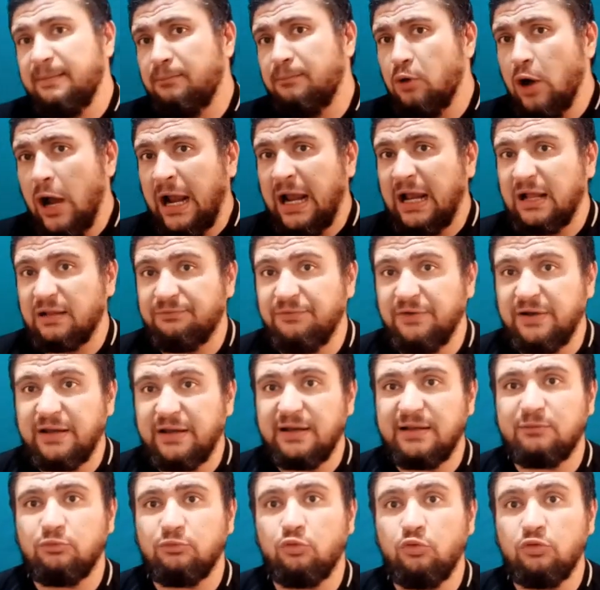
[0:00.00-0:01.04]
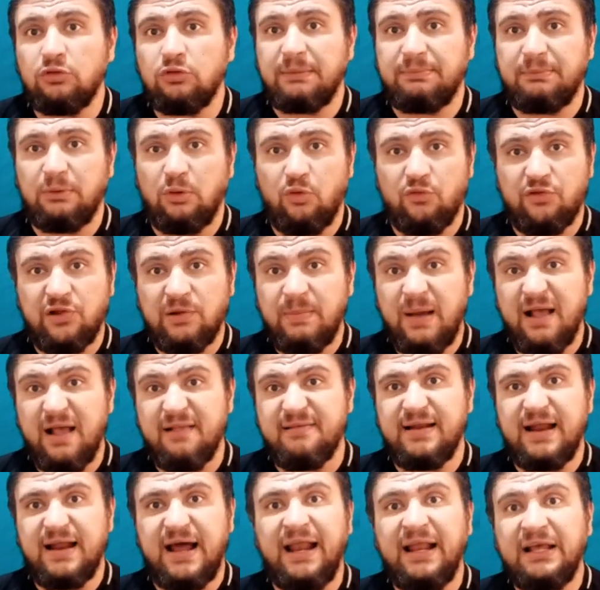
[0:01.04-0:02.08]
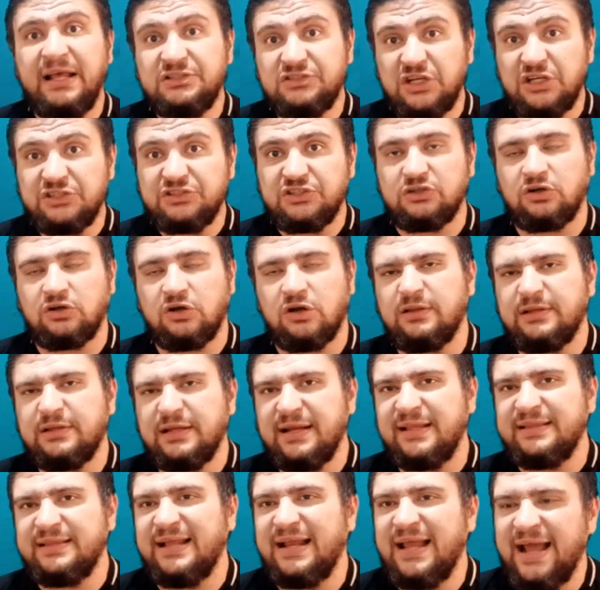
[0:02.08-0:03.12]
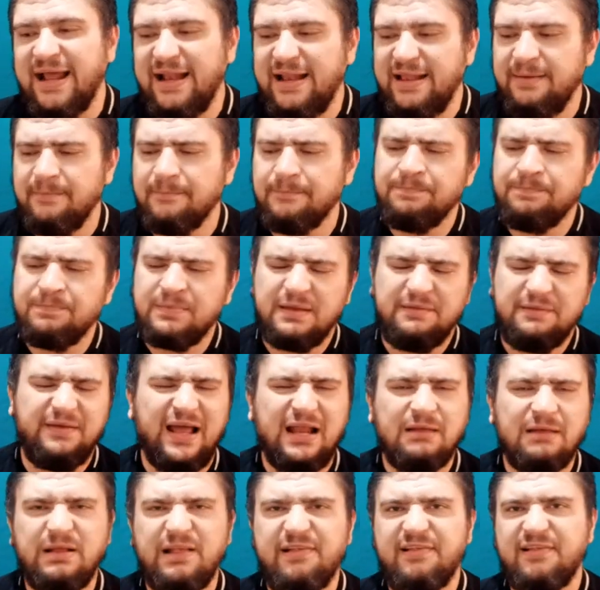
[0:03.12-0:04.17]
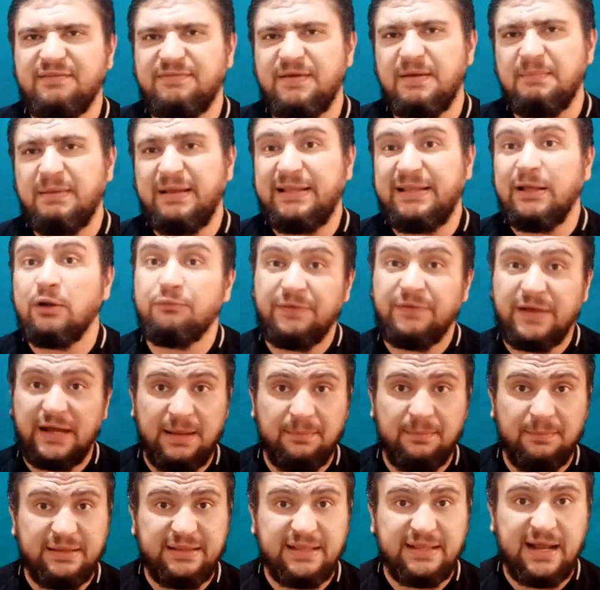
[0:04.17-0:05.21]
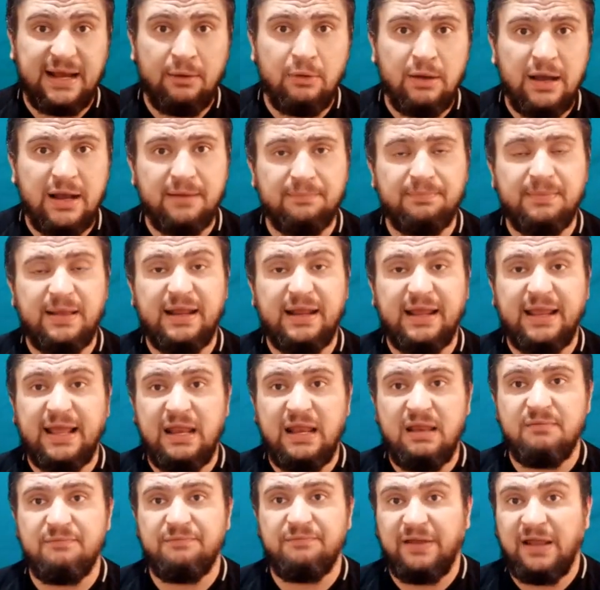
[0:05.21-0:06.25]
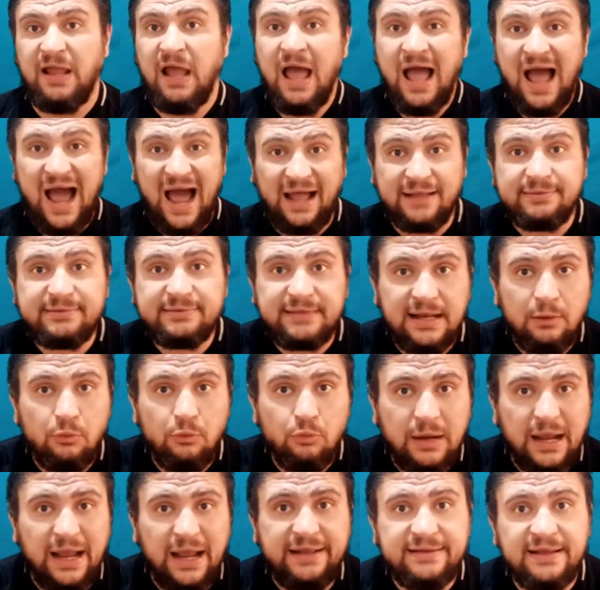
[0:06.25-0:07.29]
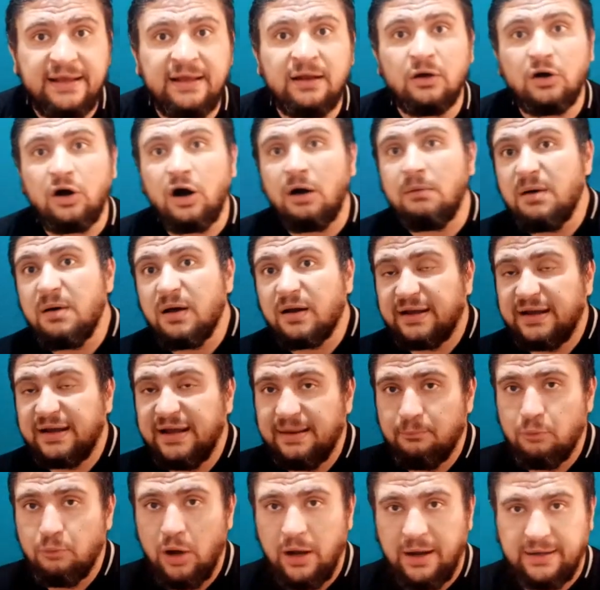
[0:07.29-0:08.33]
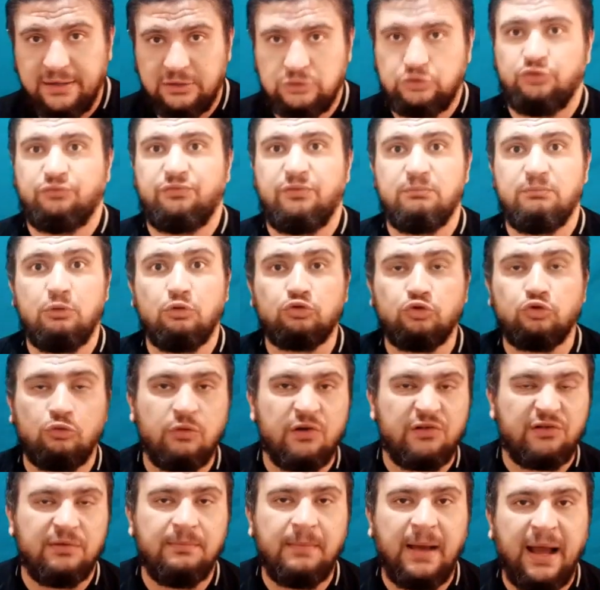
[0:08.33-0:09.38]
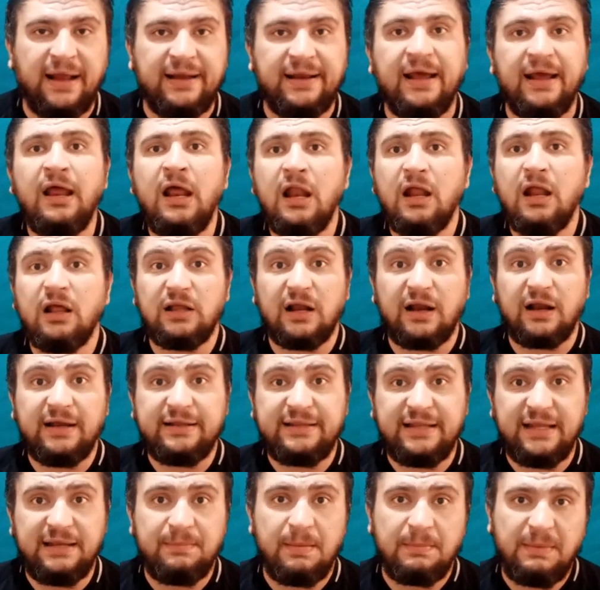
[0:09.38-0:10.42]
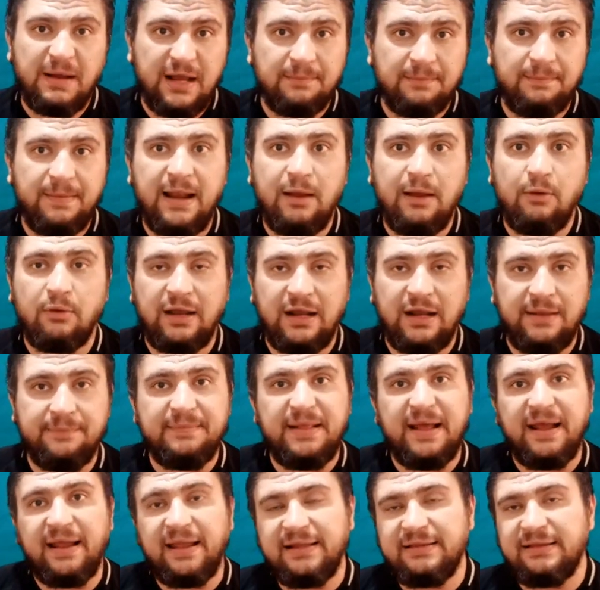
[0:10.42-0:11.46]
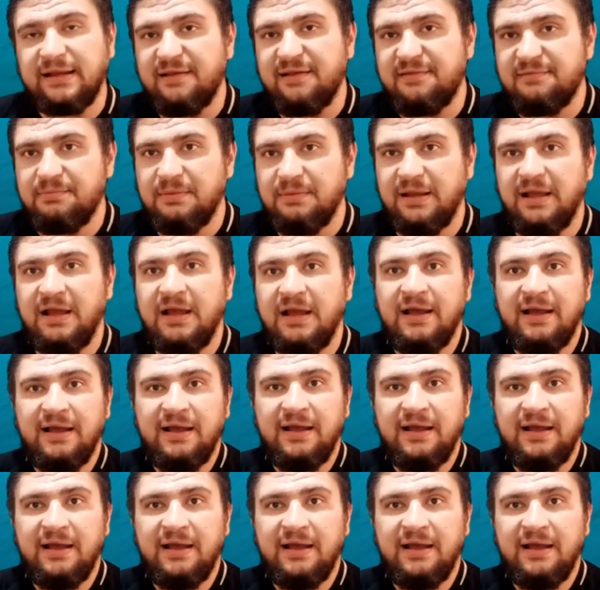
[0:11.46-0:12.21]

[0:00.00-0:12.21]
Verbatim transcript: غير مؤكد فكره وجود كابتن حسام حسن على شاشه قناه النادي الاهلي في عمل استفهام كتير وفي كلام كتير قوي هنبدا نتكلم بنتكلم فيه حتى لو كان الخبر غير مؤكد شوف الموضوع واصل معانا لدرجه ايه ما بالك بقى لو الكلام ده كان رسمي